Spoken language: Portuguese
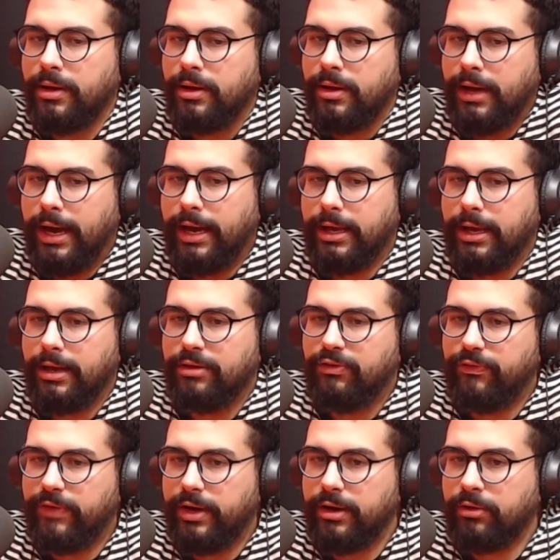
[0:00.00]
Aí
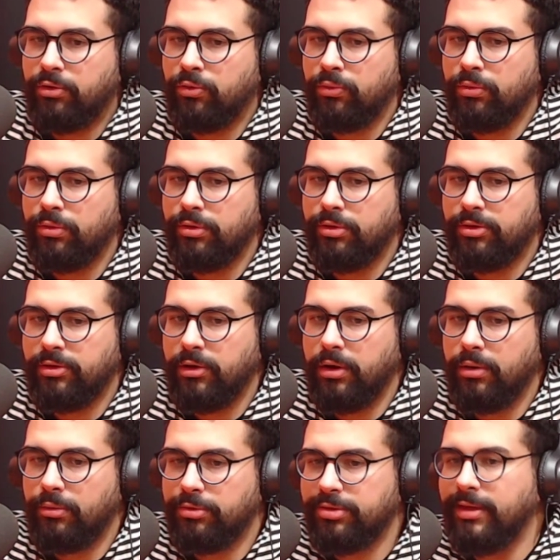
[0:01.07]
adversos,
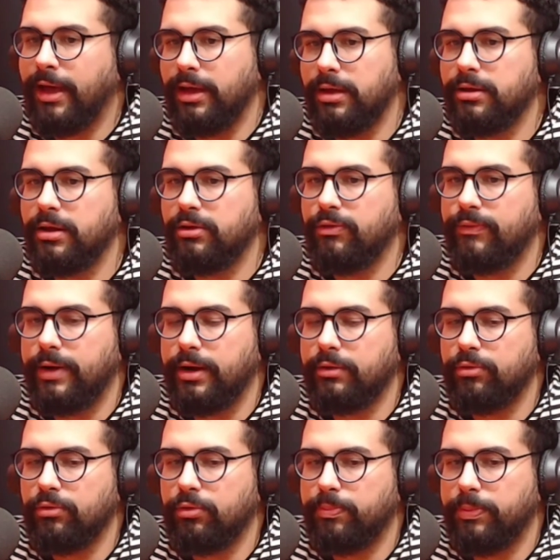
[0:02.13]
eu saí da
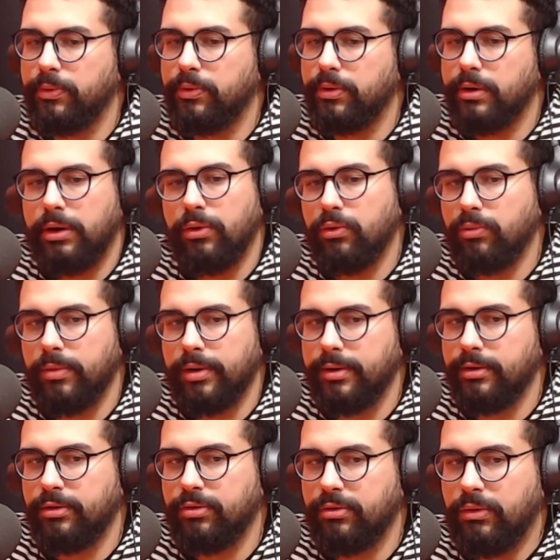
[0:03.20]
adversos por
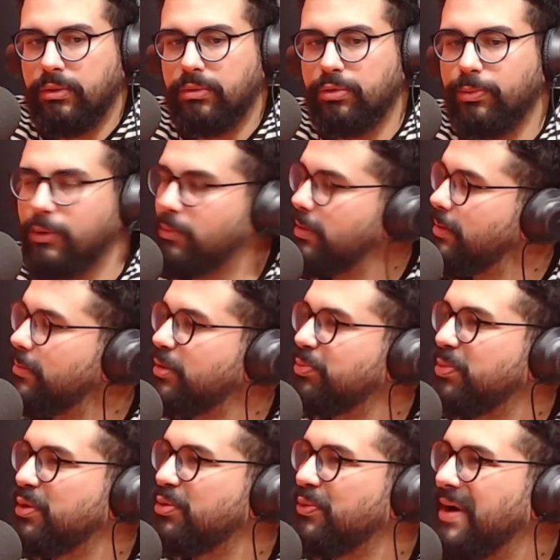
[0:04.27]
algumas, alguns problemas
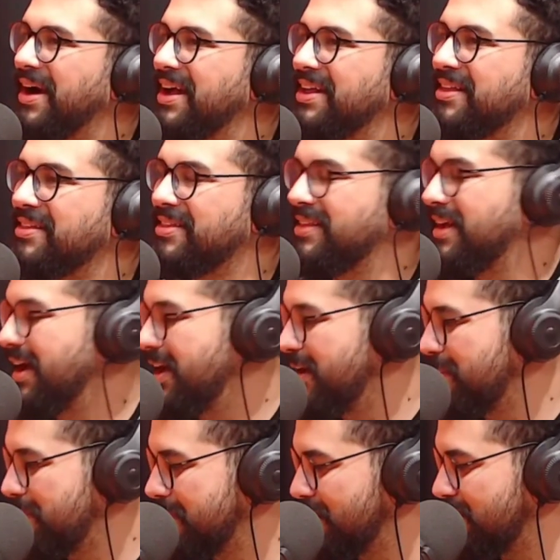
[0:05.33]
pessoais na
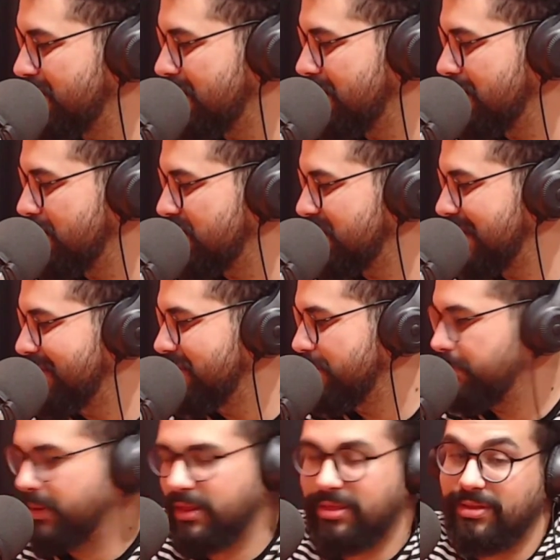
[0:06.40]
época, assim, eu tava
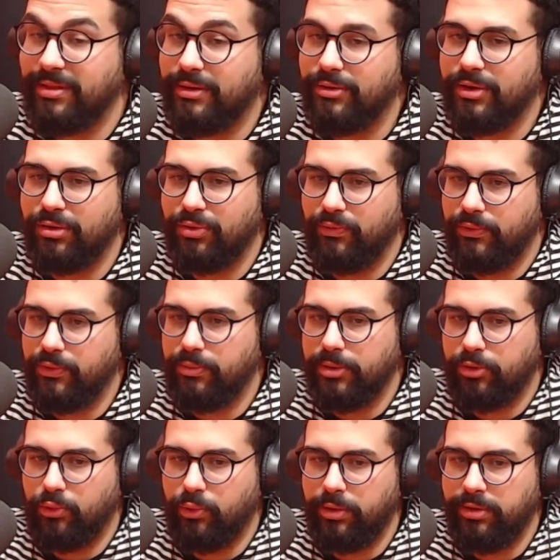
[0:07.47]
precisando resolver
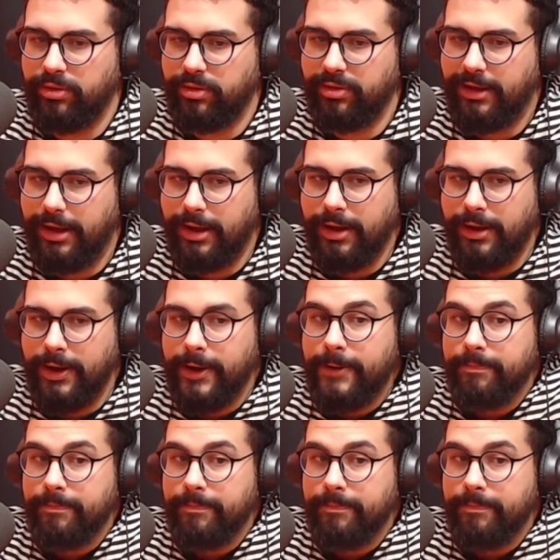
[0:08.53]
algumas coisas. Uhum.